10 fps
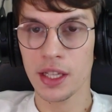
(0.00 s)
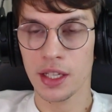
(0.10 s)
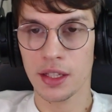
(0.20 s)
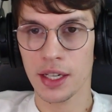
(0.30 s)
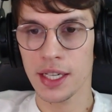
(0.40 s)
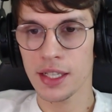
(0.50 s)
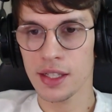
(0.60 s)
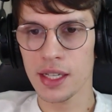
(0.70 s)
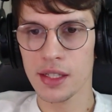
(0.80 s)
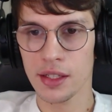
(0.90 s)
этой
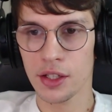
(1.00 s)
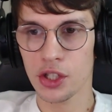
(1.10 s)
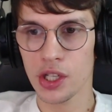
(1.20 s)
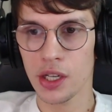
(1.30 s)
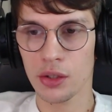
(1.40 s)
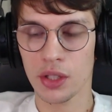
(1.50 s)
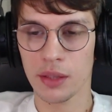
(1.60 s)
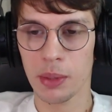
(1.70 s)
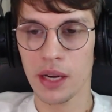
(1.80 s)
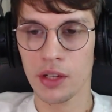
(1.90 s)
организации решают
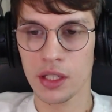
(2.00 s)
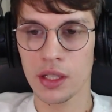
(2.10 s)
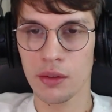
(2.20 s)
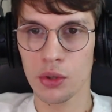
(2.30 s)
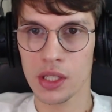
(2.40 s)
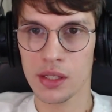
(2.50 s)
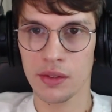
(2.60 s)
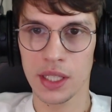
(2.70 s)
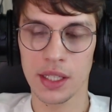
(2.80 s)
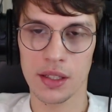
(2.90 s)
отправить одного из
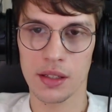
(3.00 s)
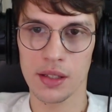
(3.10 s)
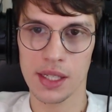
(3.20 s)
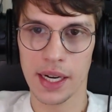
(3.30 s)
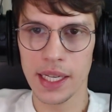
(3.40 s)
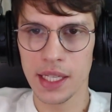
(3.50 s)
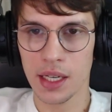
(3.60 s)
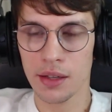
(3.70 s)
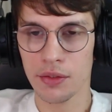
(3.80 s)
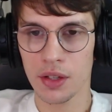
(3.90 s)
своих
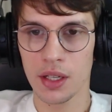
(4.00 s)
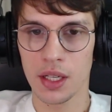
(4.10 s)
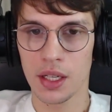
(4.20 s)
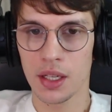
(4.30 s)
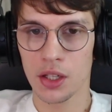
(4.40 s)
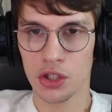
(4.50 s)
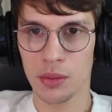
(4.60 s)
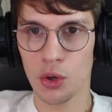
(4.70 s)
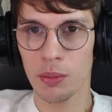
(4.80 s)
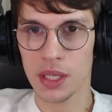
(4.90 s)
соратников,
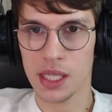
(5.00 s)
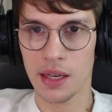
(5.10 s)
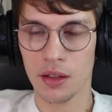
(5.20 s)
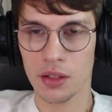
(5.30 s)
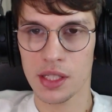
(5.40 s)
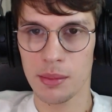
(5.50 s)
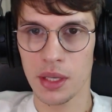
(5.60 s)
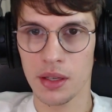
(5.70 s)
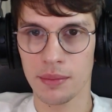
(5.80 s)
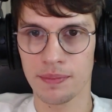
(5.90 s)
чтобы он поставил
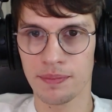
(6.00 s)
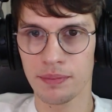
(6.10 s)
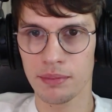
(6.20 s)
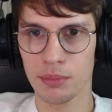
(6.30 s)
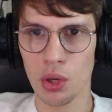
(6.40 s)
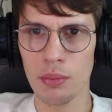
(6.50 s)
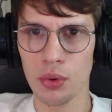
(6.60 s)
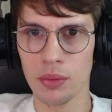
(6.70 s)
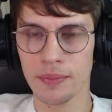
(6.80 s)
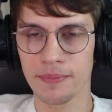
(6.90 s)
себе
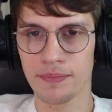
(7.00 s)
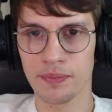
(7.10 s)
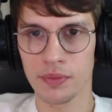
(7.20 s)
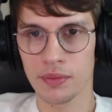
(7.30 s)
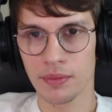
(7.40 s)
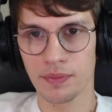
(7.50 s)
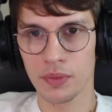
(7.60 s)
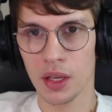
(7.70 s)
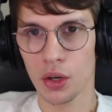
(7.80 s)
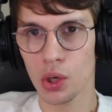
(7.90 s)
пломбу.
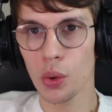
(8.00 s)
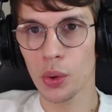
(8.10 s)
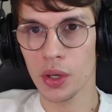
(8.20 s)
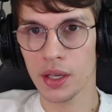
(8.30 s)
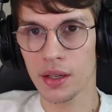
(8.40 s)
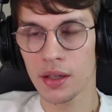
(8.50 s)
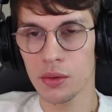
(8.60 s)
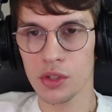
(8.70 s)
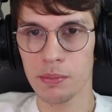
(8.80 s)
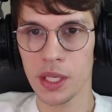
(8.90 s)
Крокеры
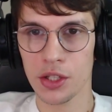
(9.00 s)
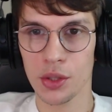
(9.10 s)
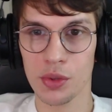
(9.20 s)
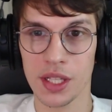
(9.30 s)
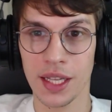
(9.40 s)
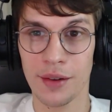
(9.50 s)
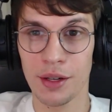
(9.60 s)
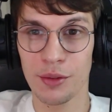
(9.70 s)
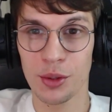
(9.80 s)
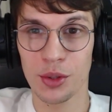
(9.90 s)
успешно
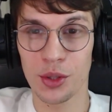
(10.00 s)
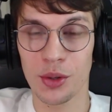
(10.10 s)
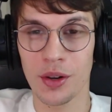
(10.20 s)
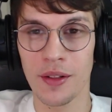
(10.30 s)
устанавливают ее